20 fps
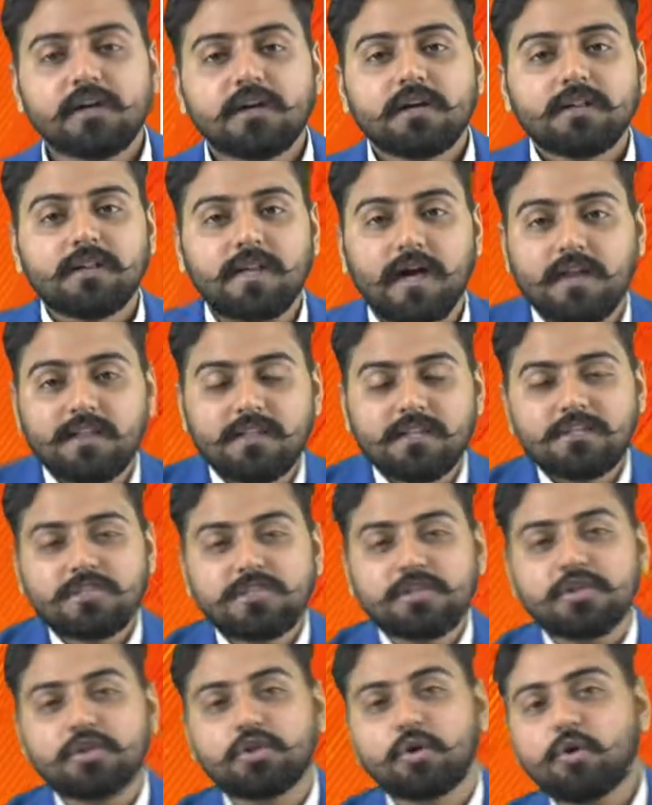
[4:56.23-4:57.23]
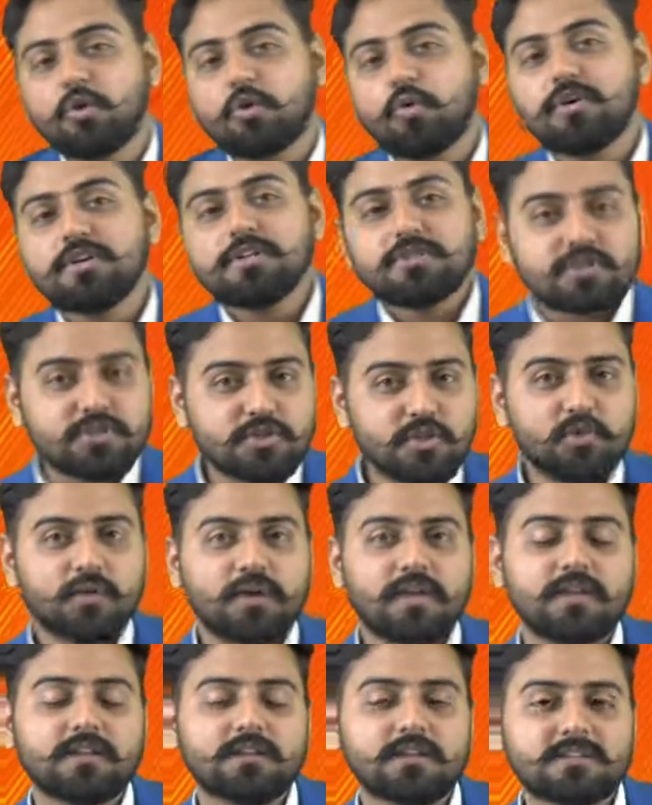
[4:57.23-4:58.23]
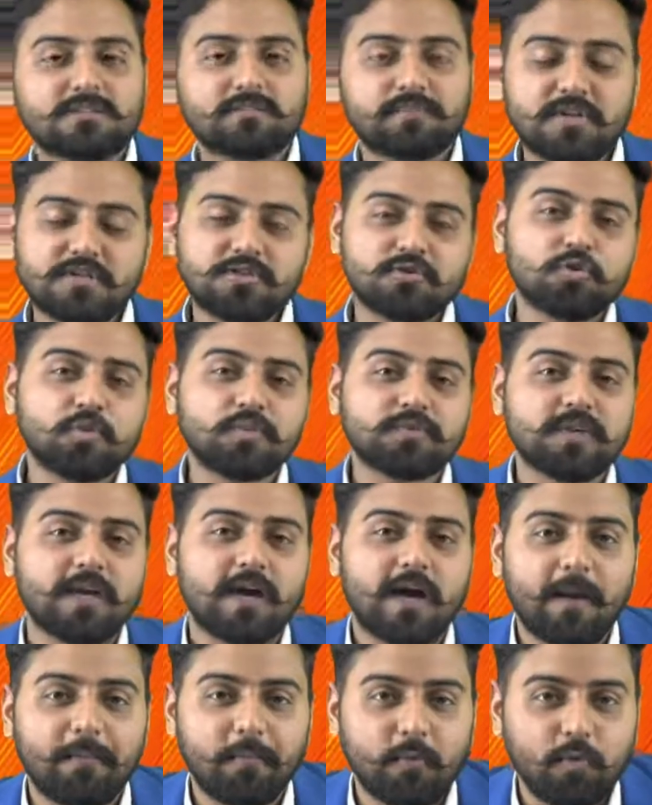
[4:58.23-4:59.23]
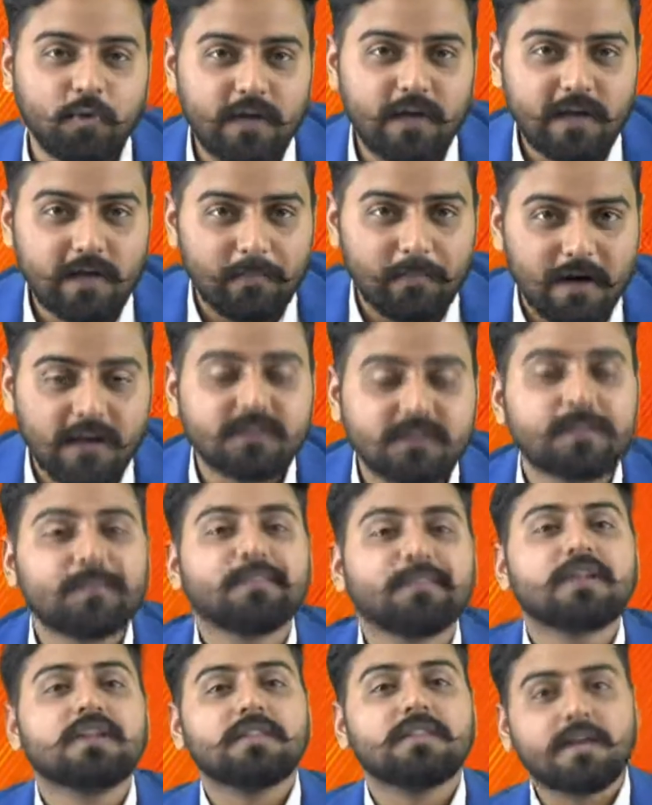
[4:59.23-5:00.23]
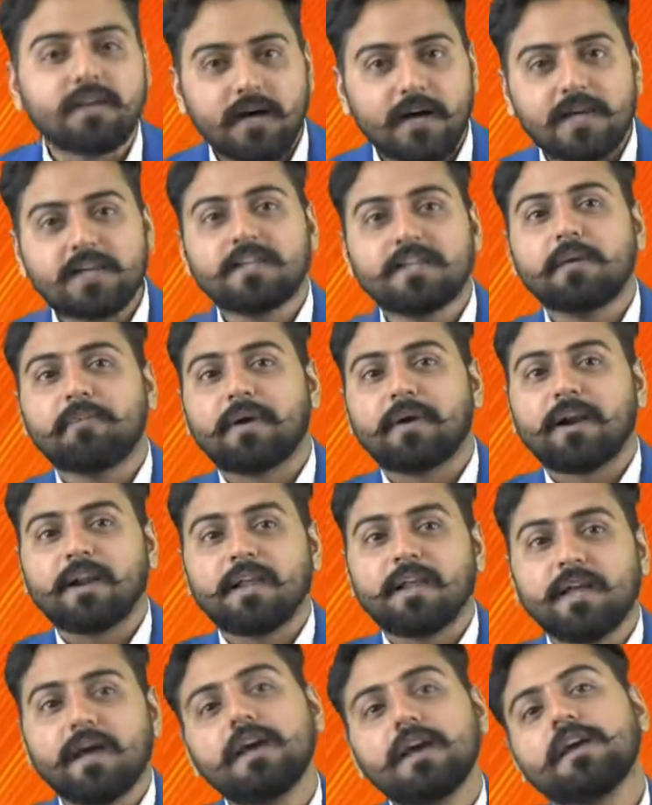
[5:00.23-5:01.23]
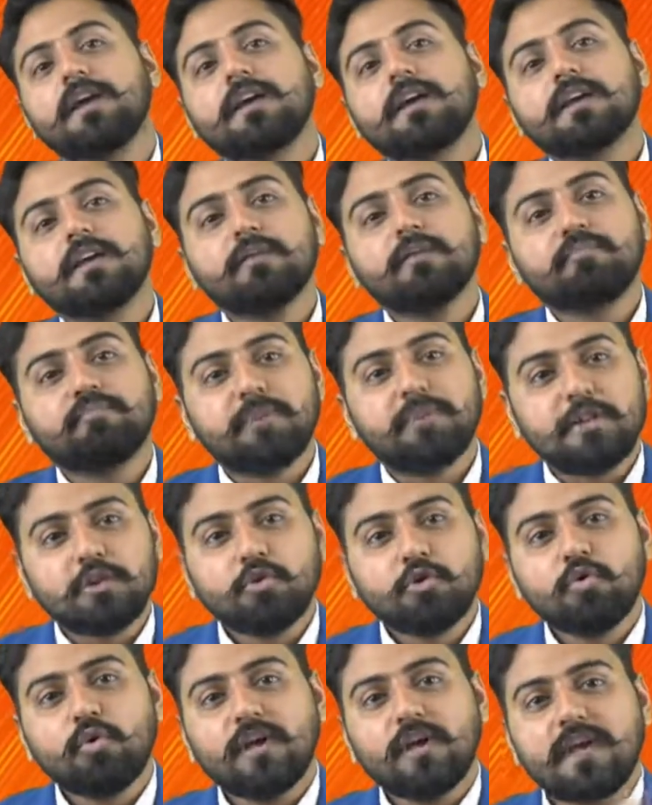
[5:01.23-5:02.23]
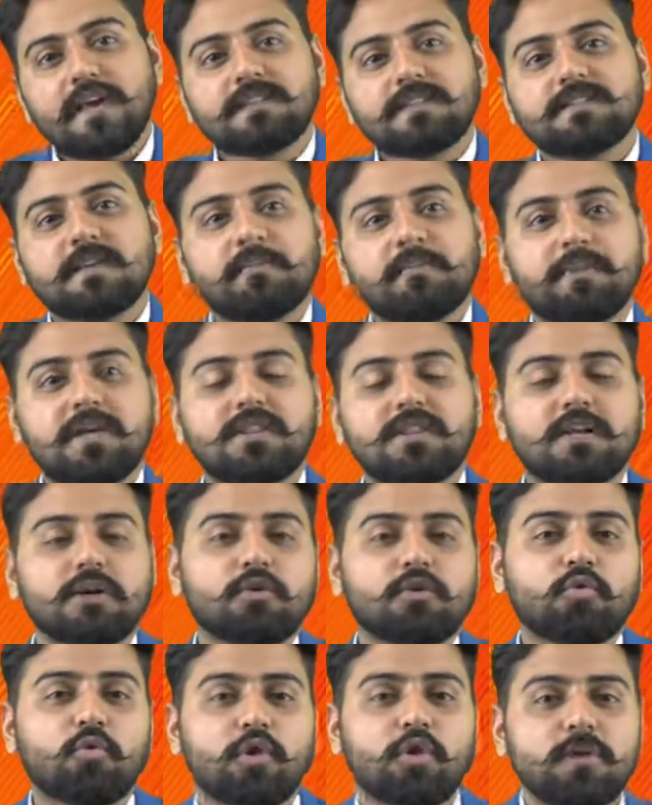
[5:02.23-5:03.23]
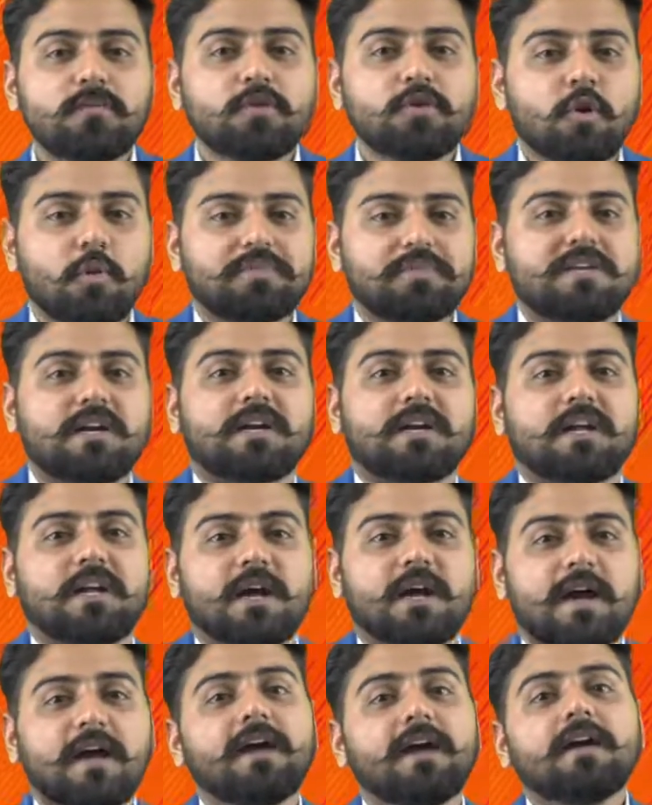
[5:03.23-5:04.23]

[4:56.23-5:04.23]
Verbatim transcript: ध्यान दीजिए दोनों ही चित्रों के अंदर स्पष्ट रूप से आपको एक बात दिखाई दे पड़ रही है कि बिंदु ए से बी तक कोई भी ऑब्जेक्ट क्या है